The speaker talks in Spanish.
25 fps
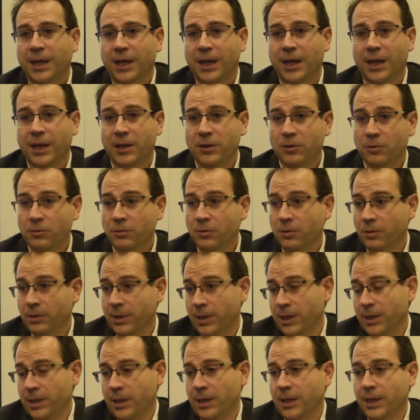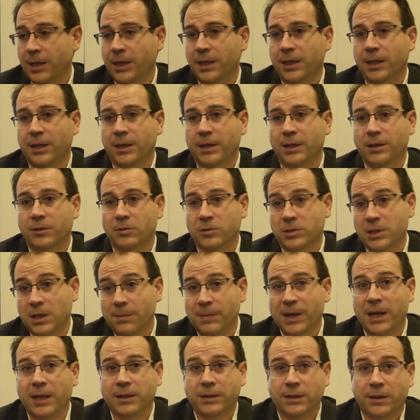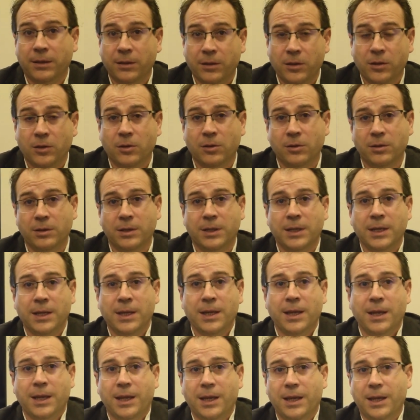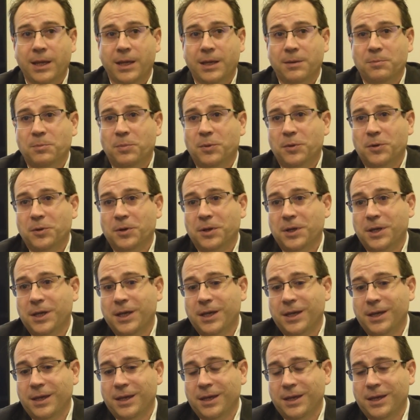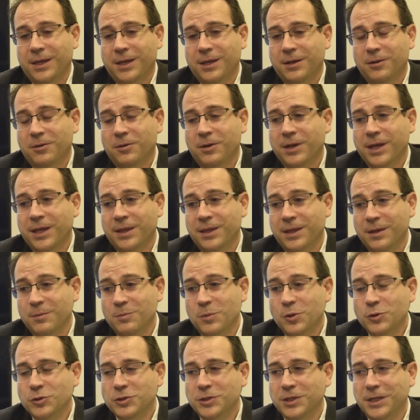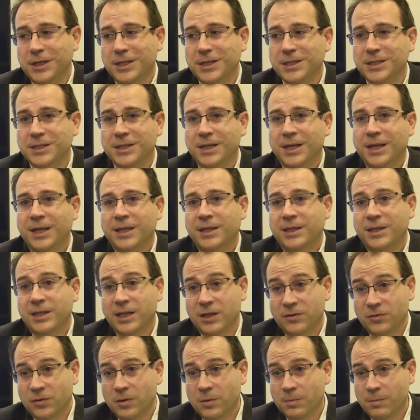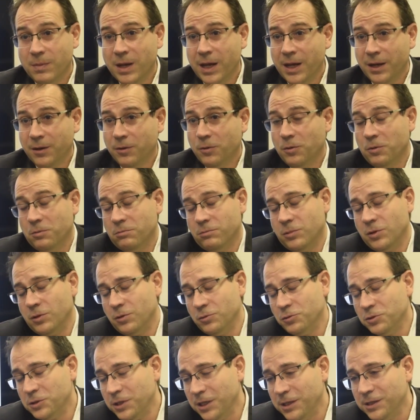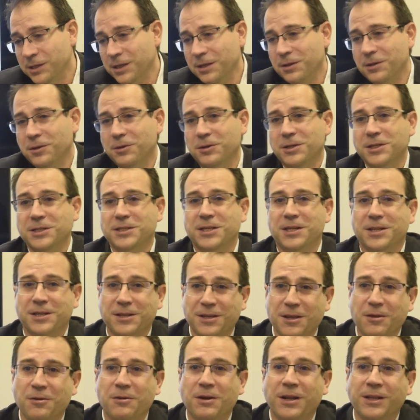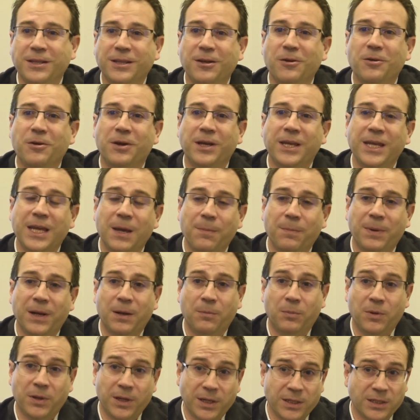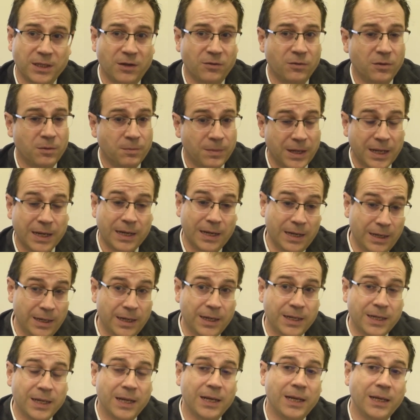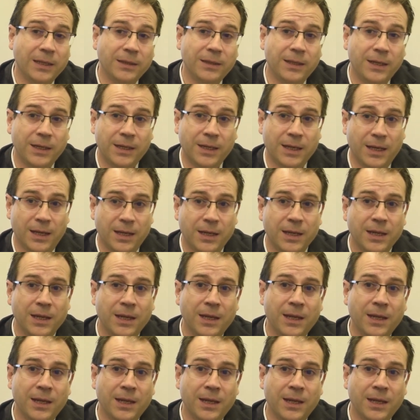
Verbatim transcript: hay uno que, nos llama la atención eh, porque lo que hacemos es transformar, o bueno, nuestra intención es hacer una tecnología para poder transformar la energía eléctrica